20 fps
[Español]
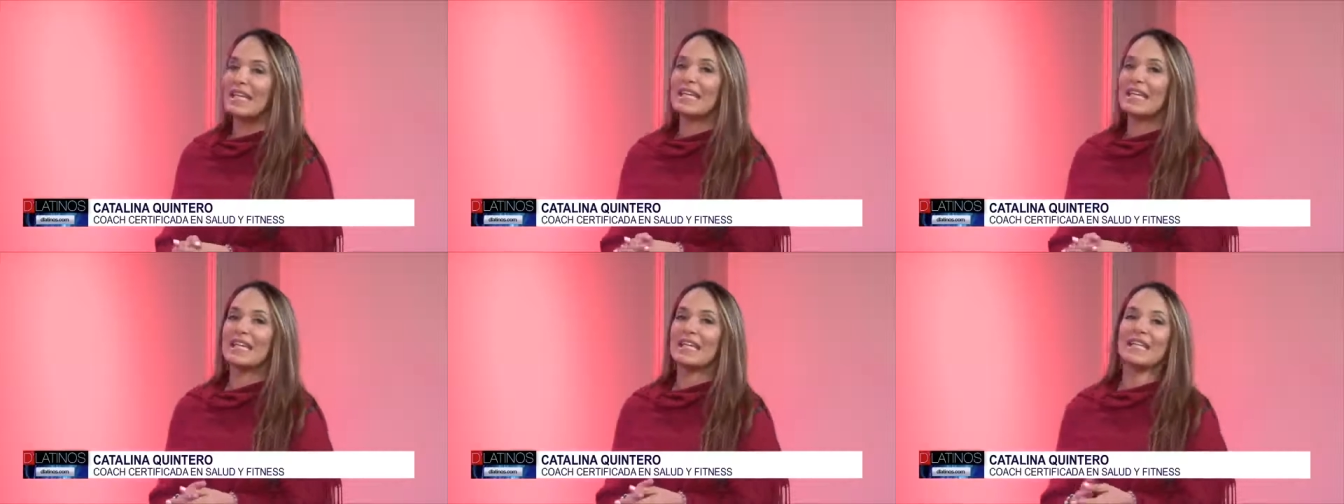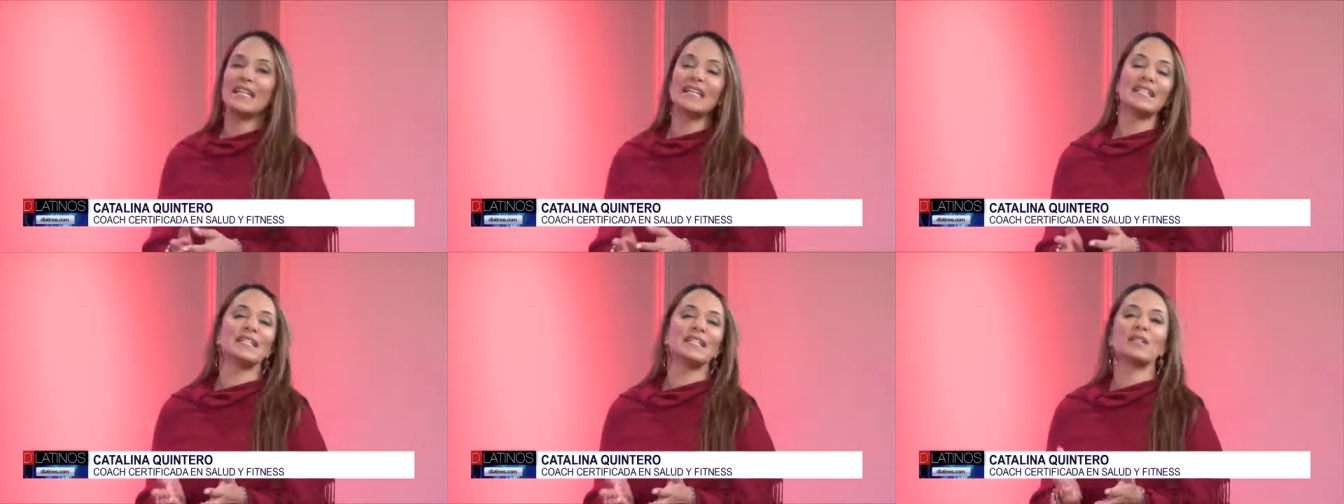
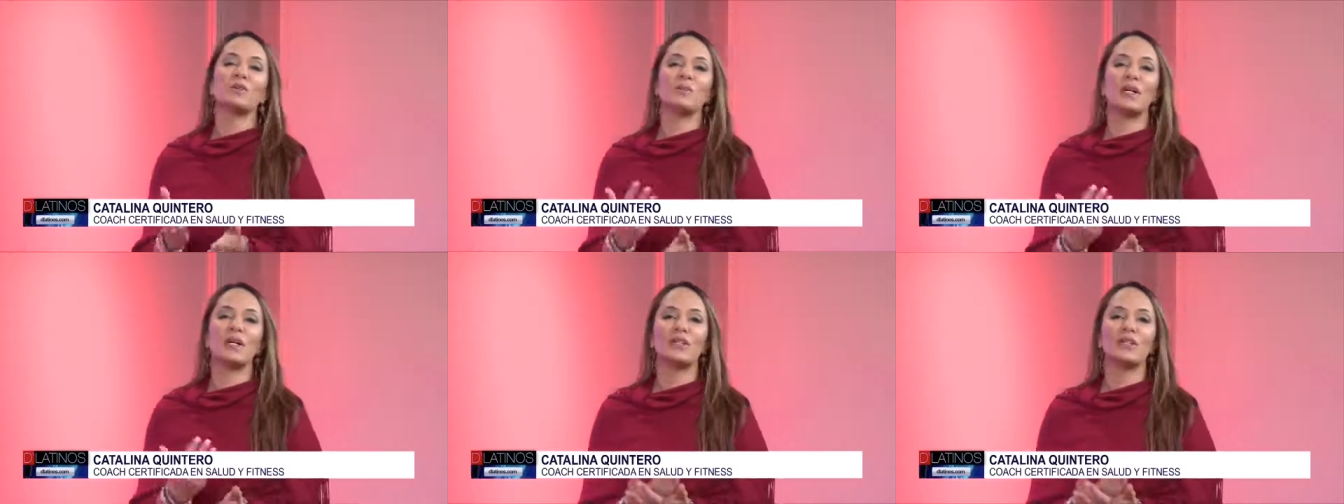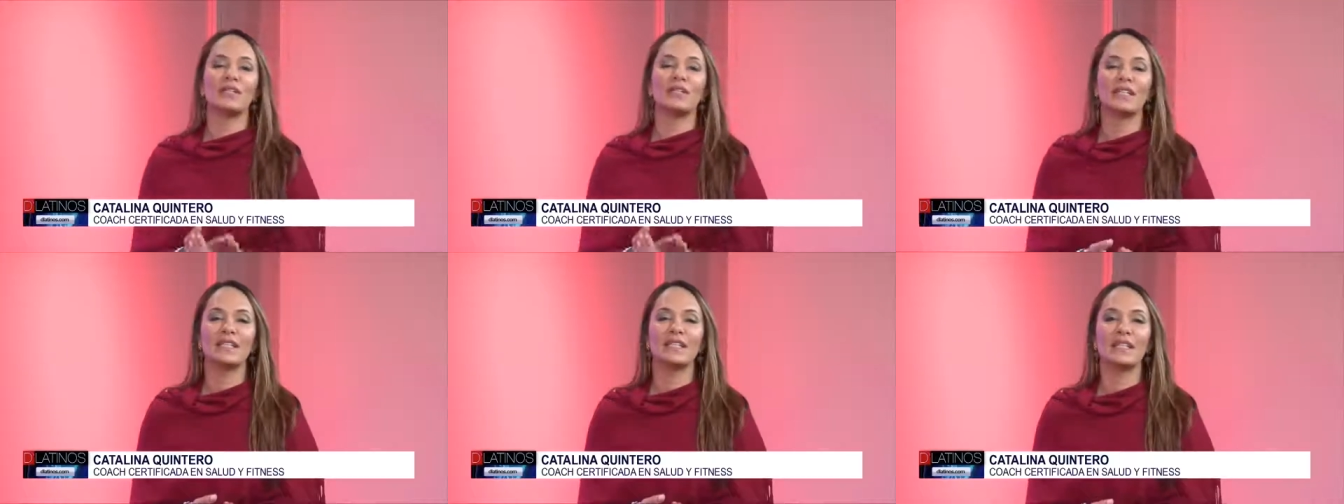y el ser
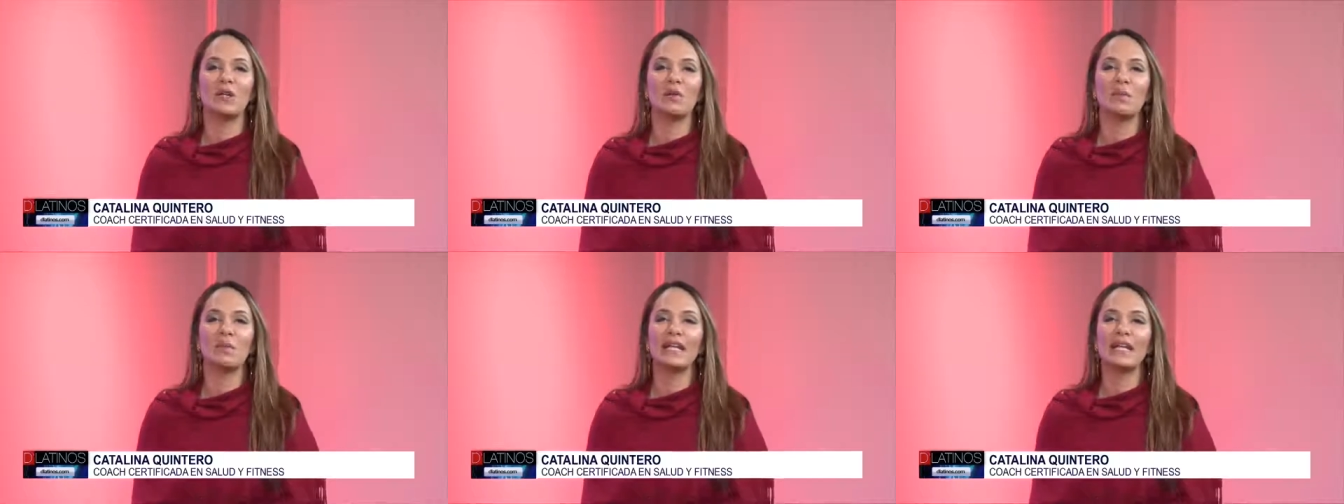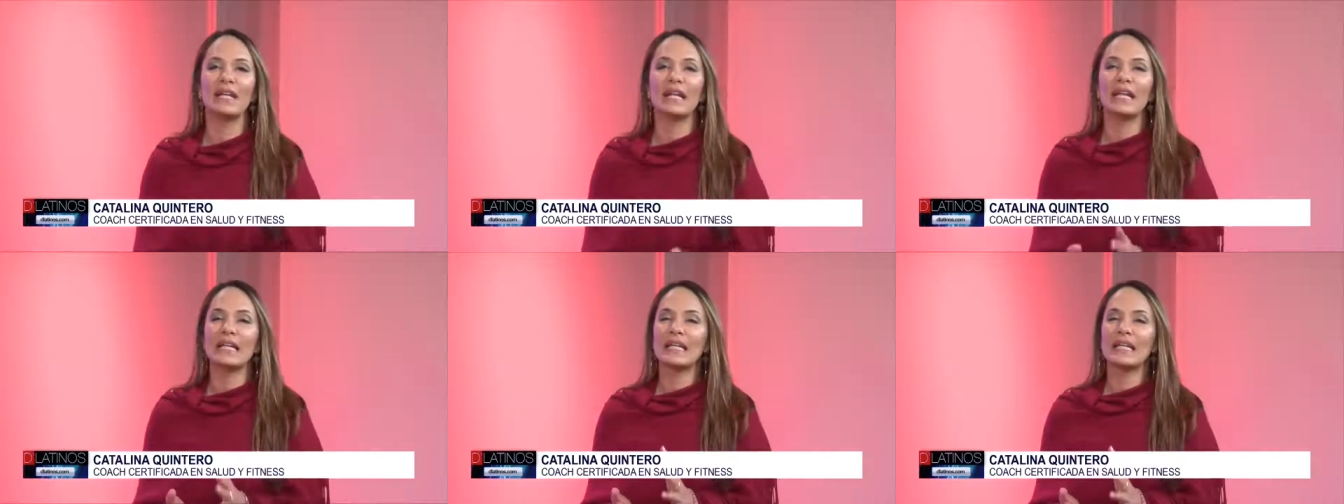humano tiene que
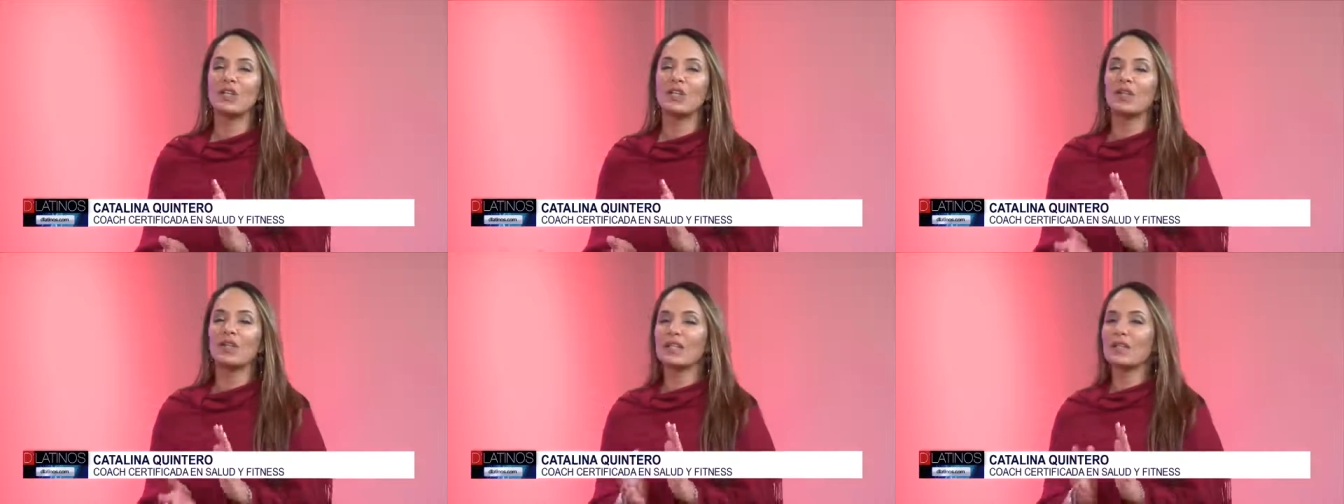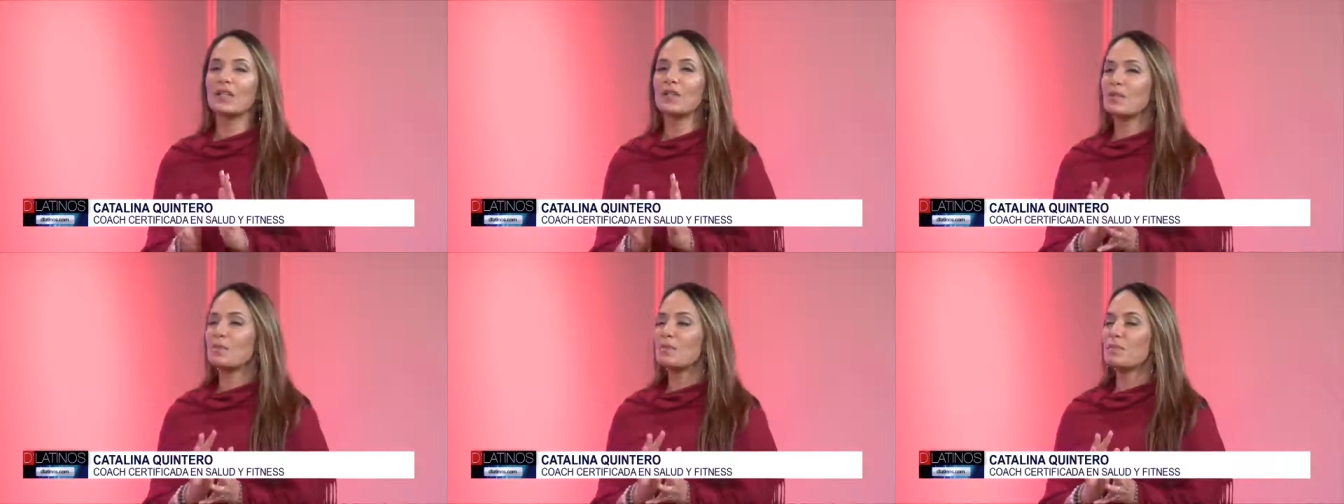comer alrededor
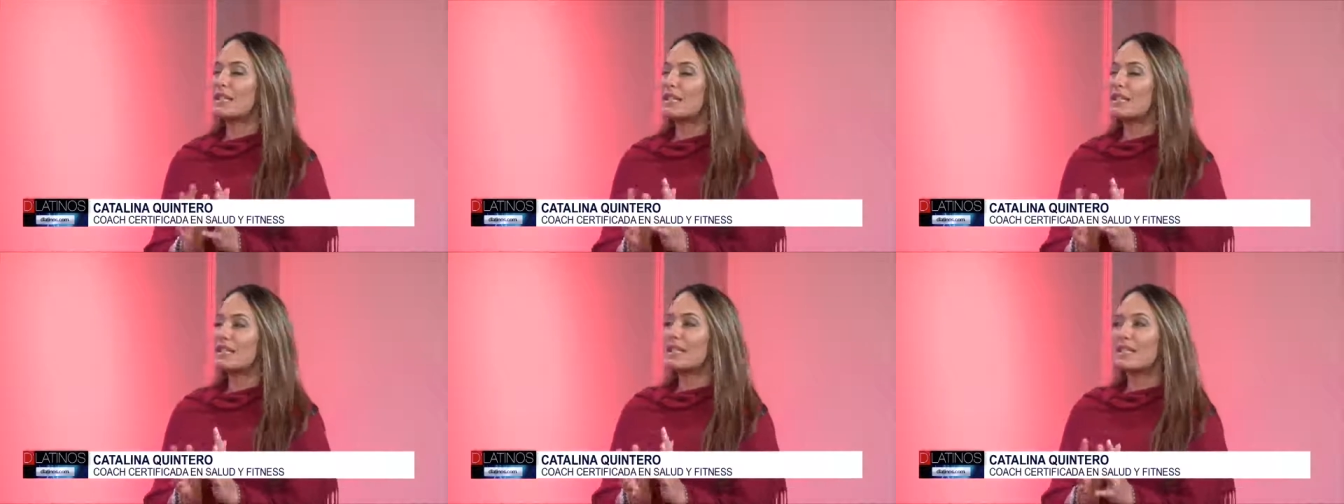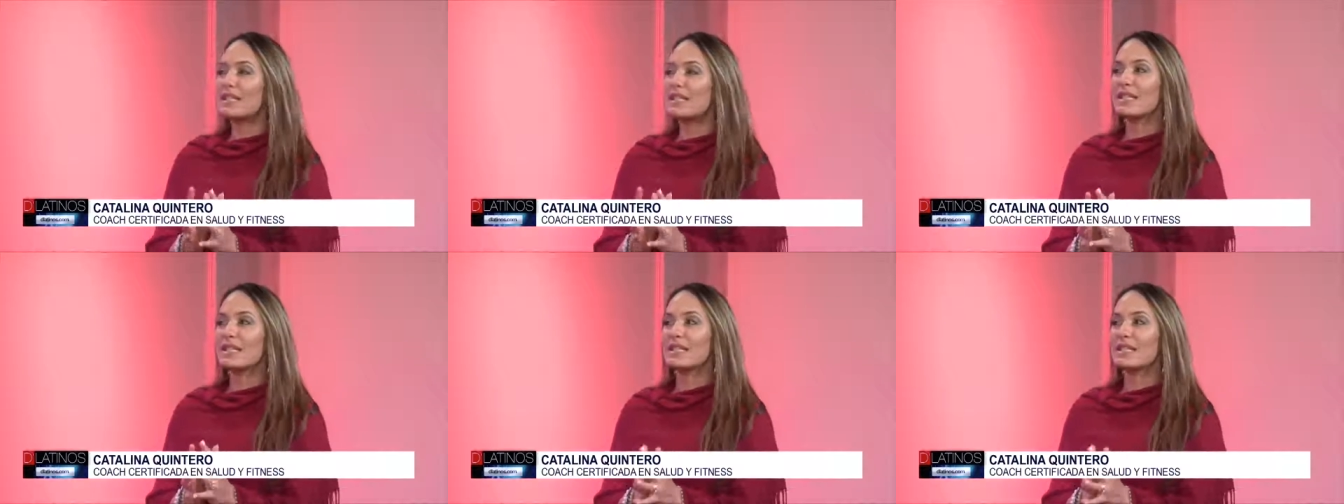de
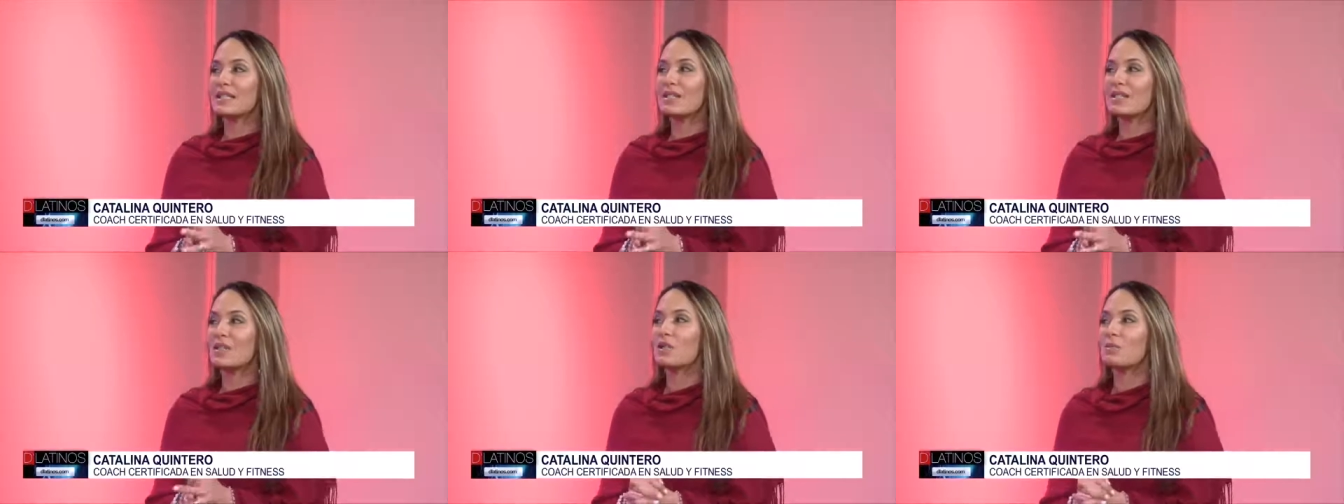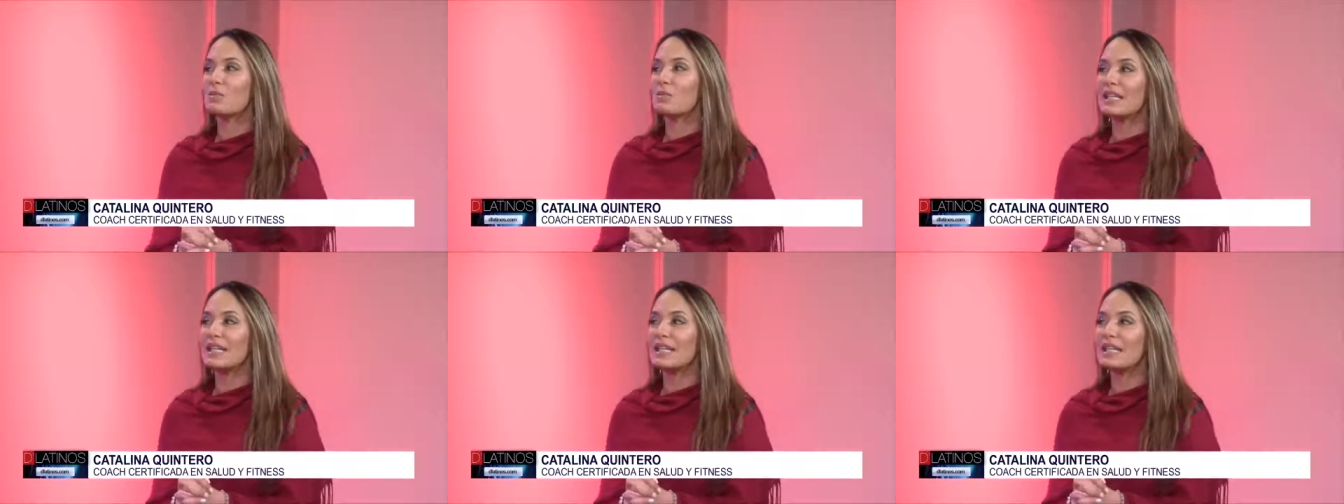2.300
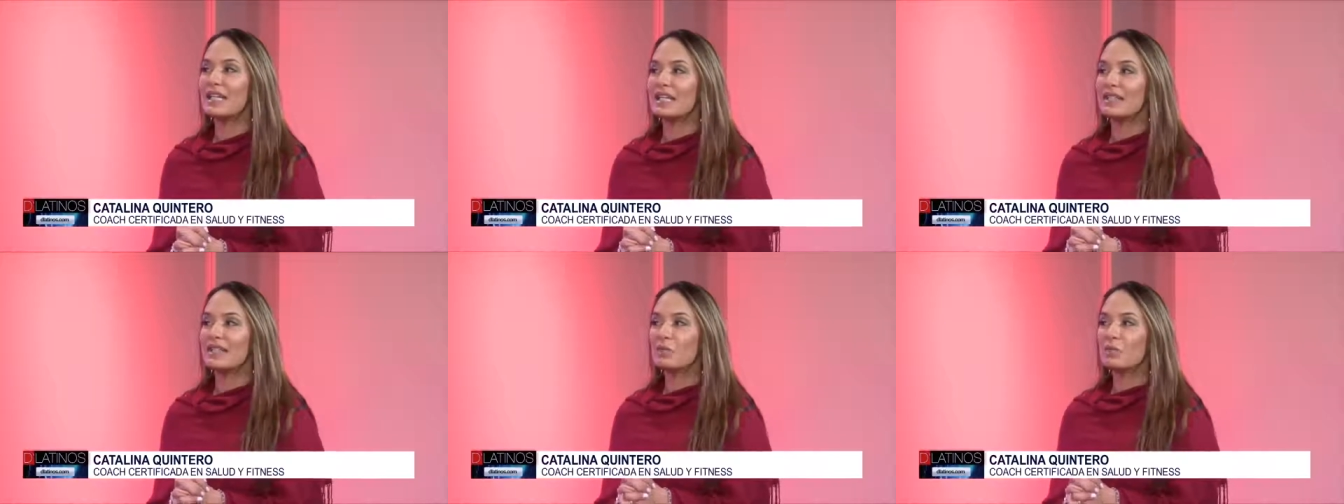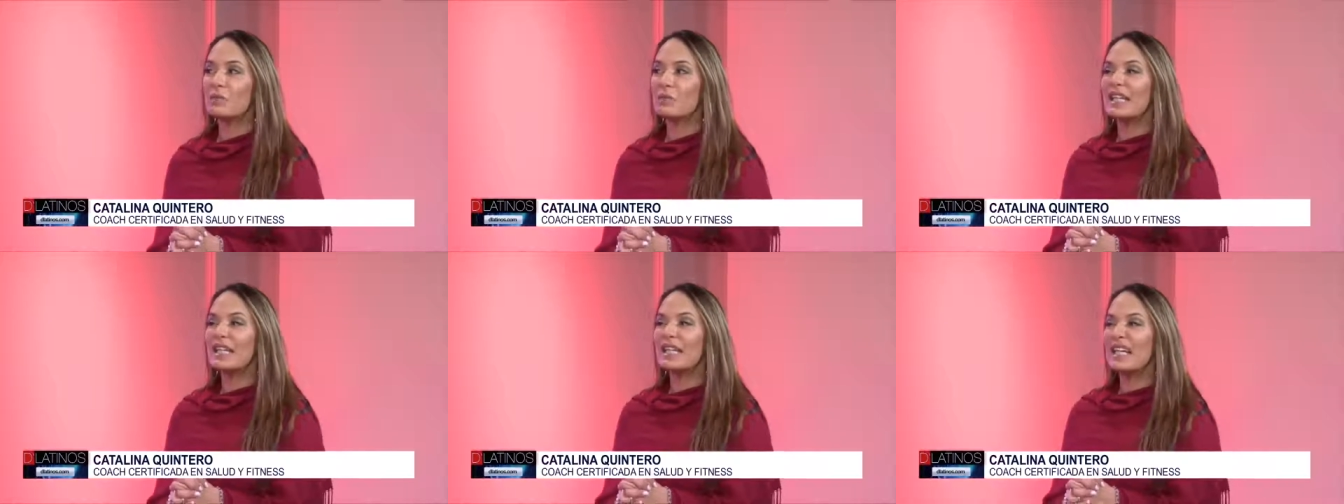a 2.500